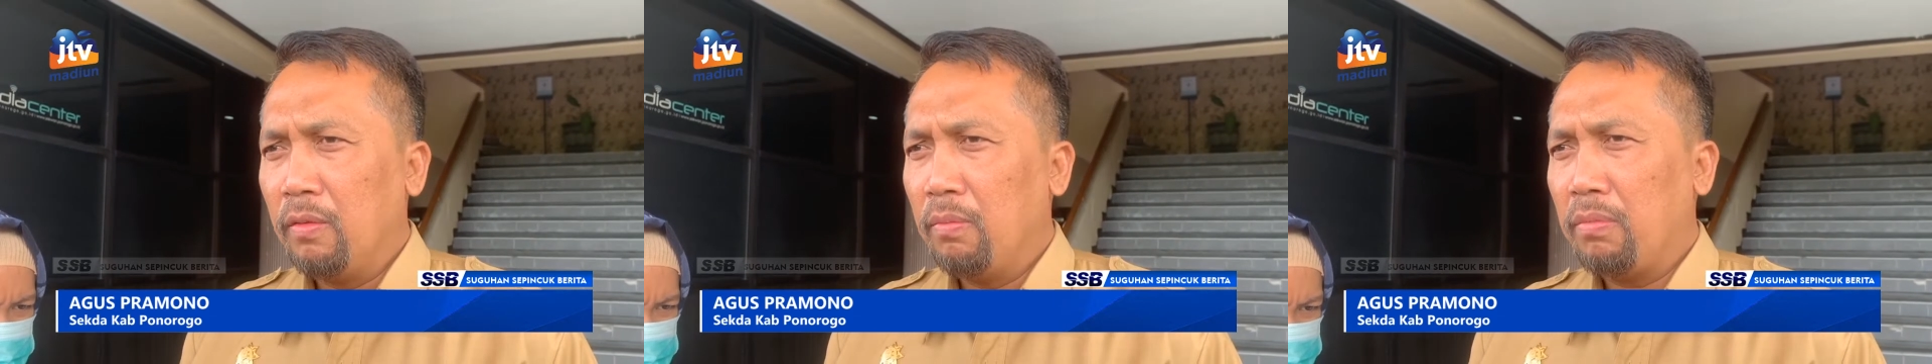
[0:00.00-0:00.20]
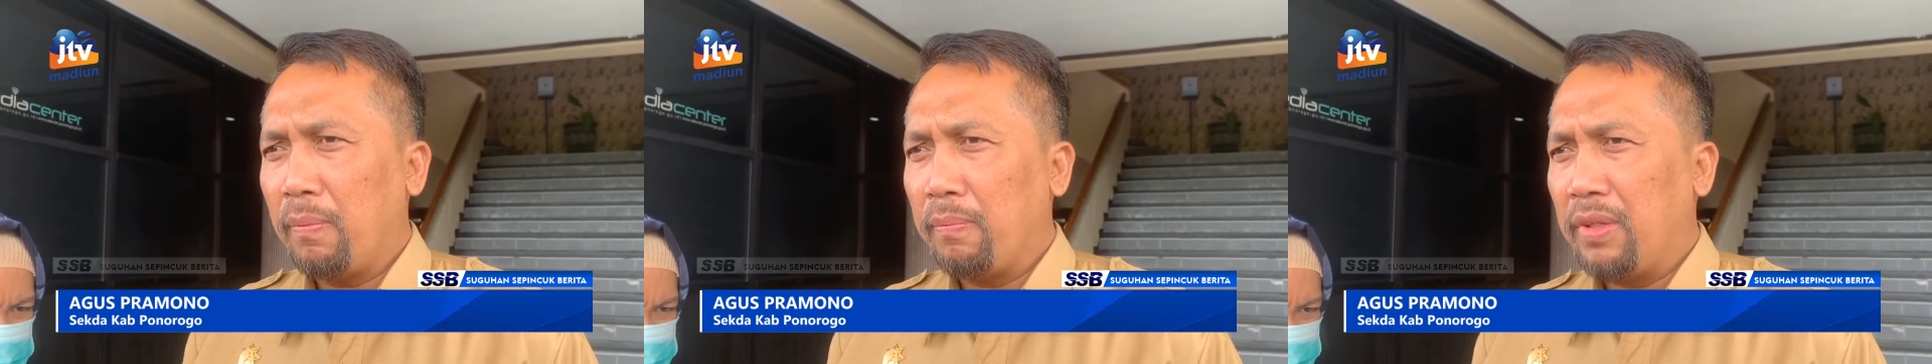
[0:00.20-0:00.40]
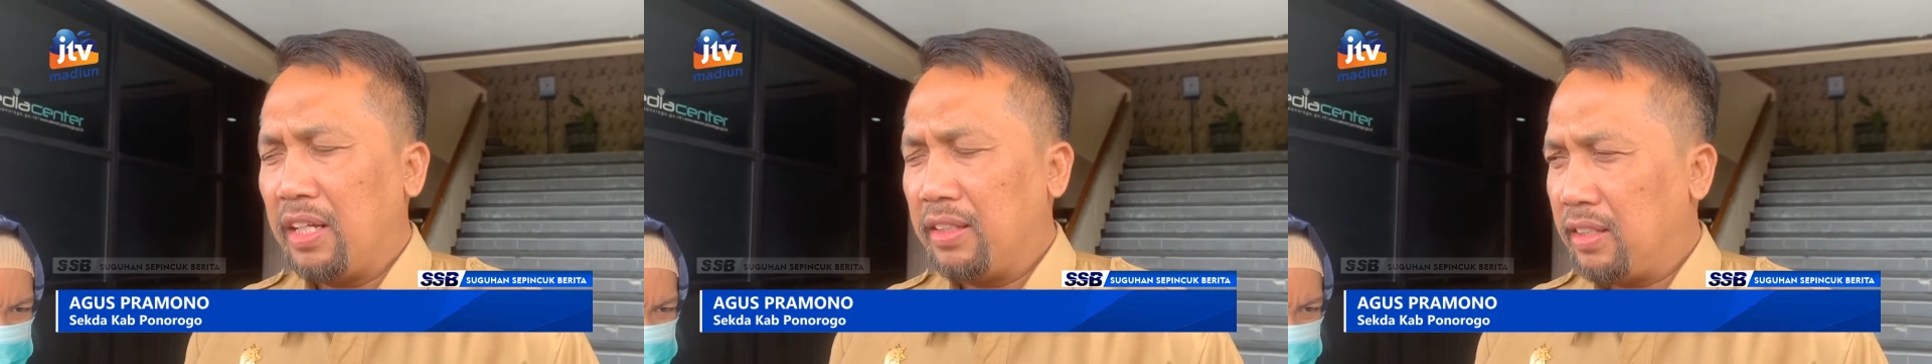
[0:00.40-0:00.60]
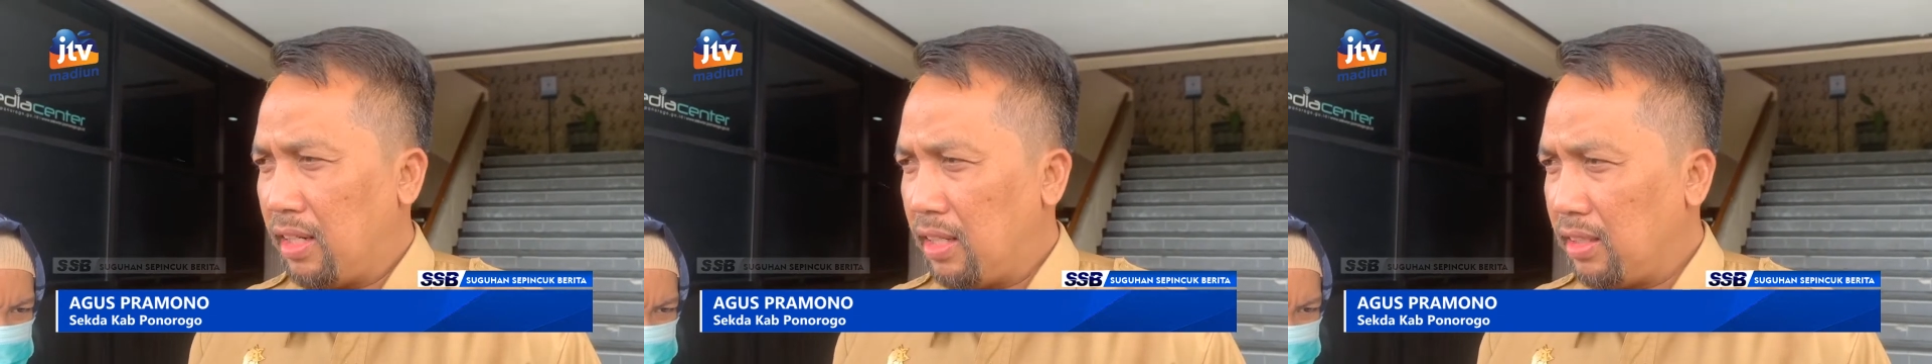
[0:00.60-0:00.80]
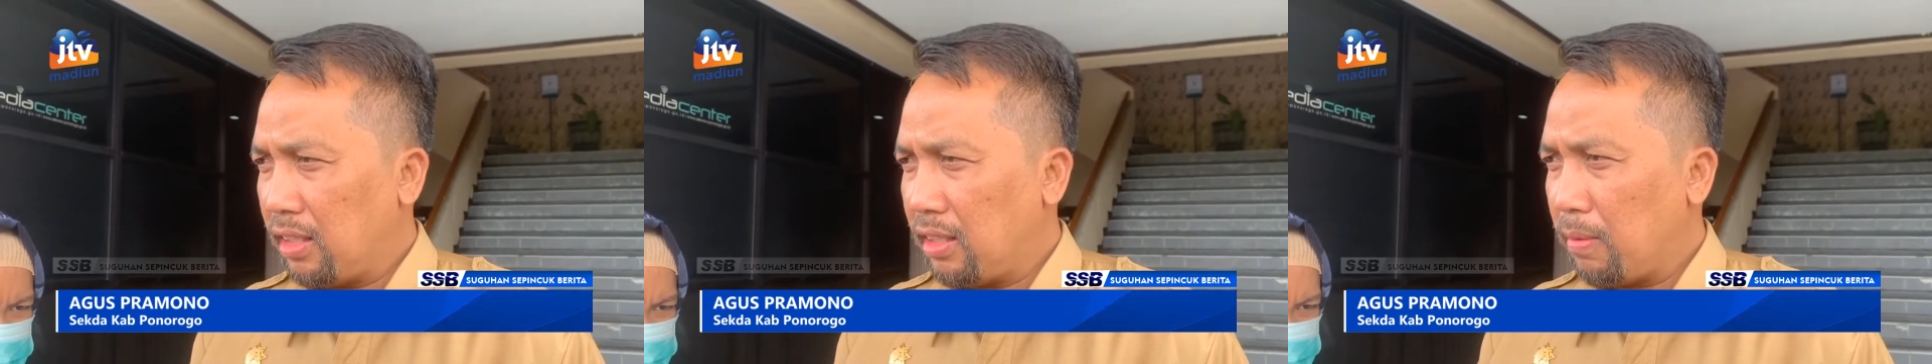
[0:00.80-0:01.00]

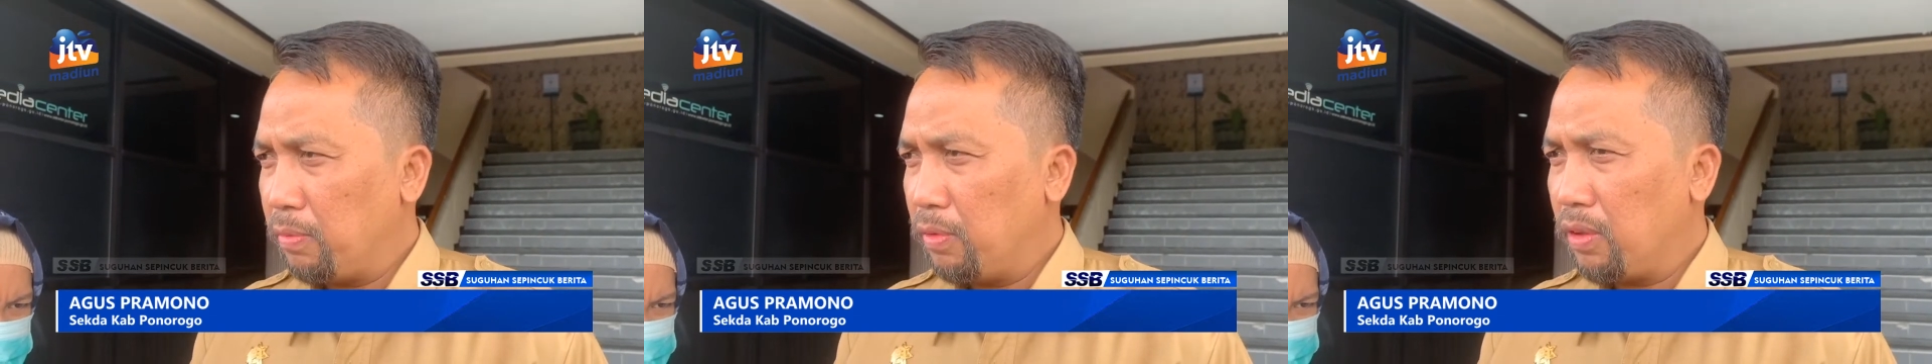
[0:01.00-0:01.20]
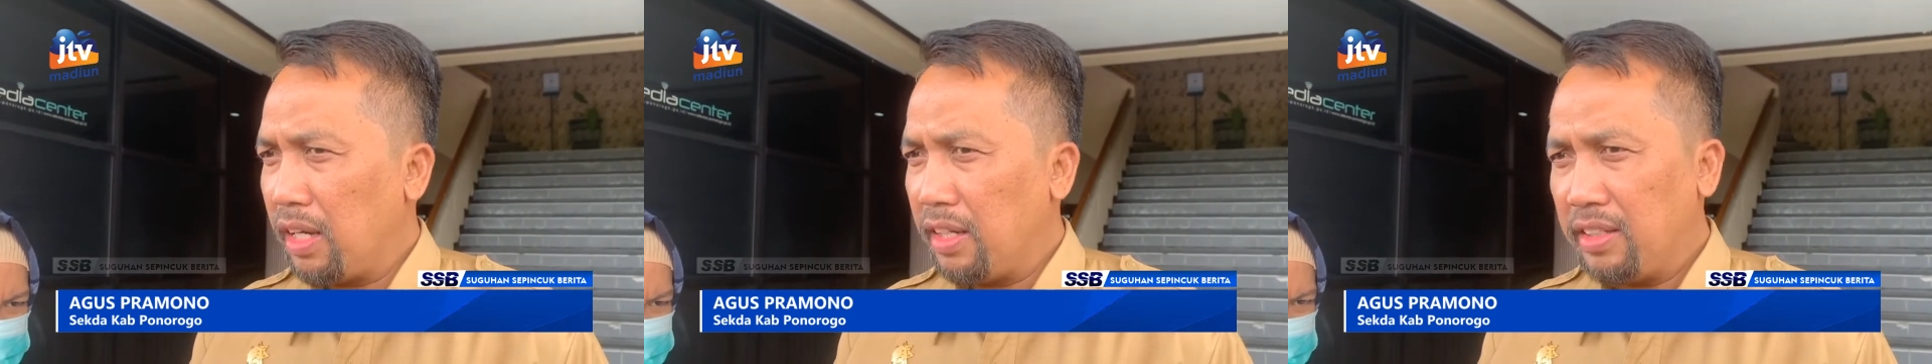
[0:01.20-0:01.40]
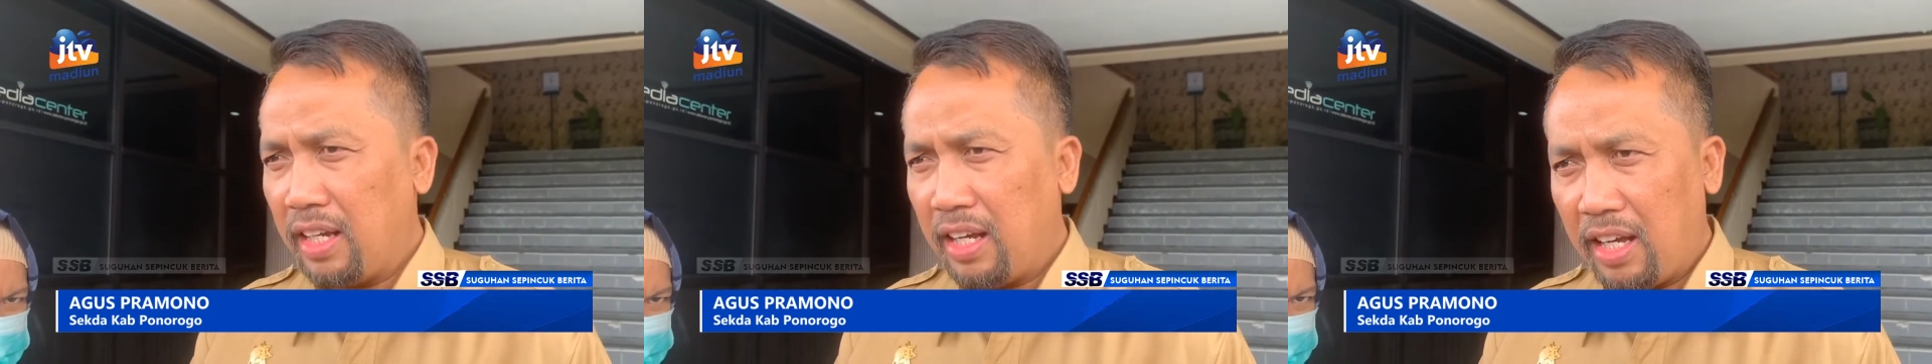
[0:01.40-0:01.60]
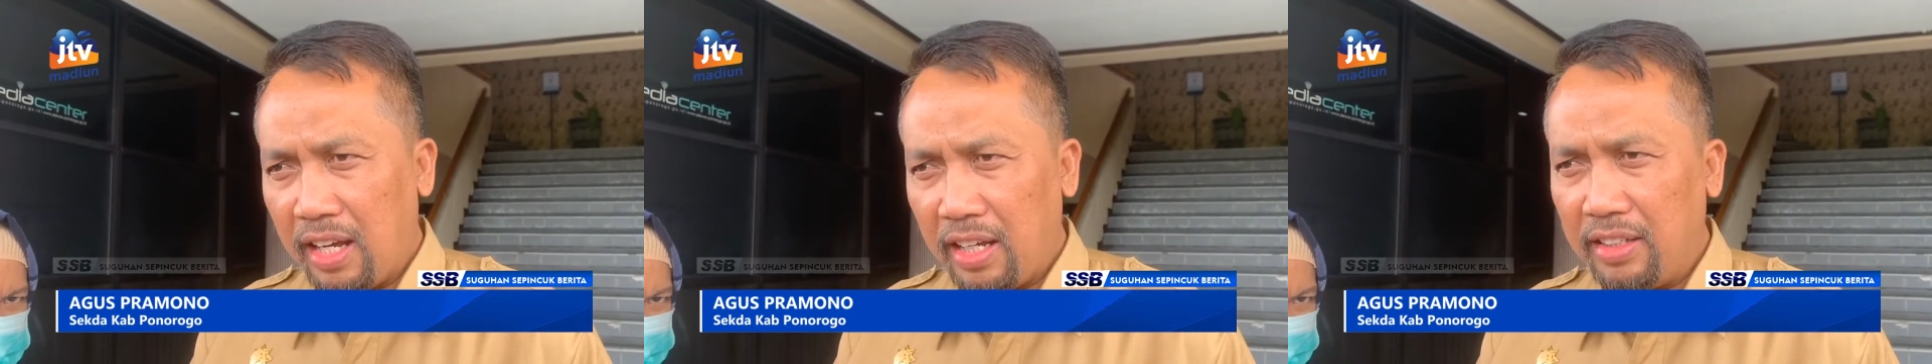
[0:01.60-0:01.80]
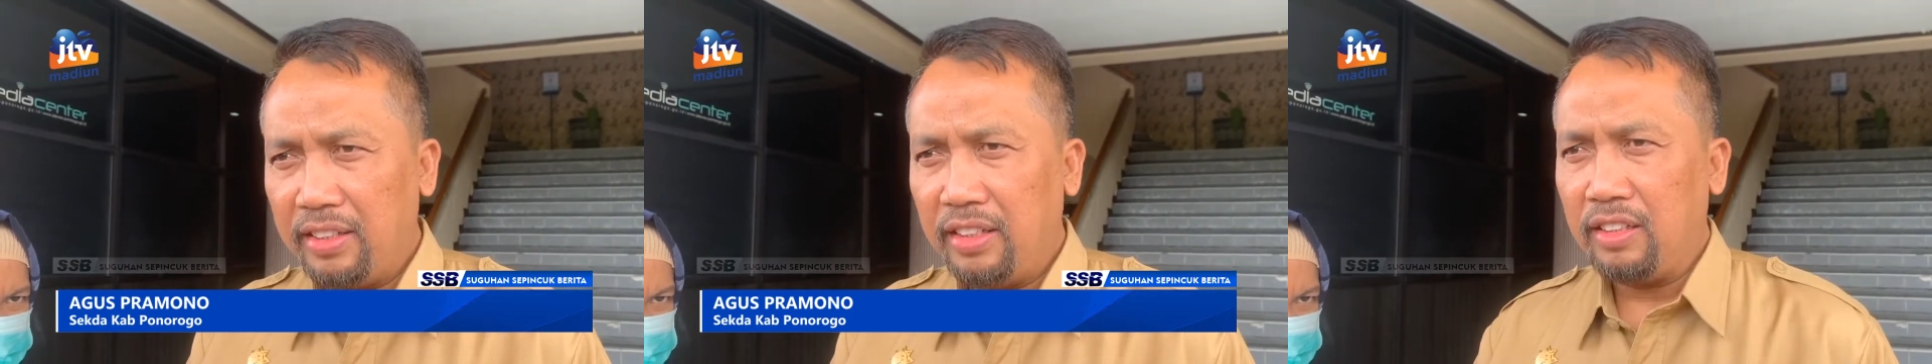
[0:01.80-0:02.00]
pembelajaran tatap
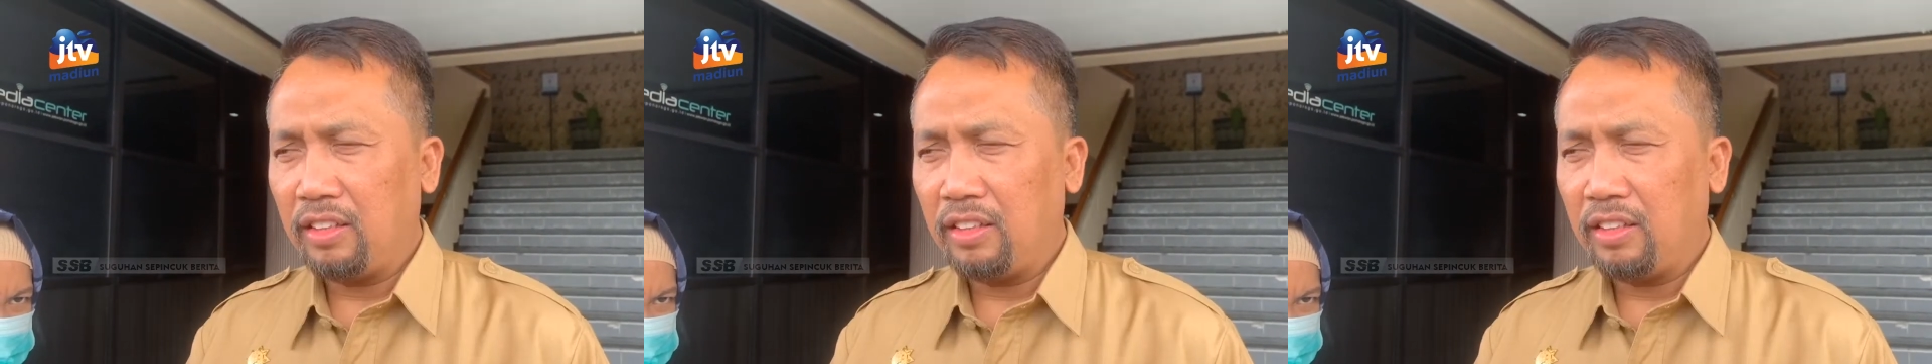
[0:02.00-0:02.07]
mukanya ini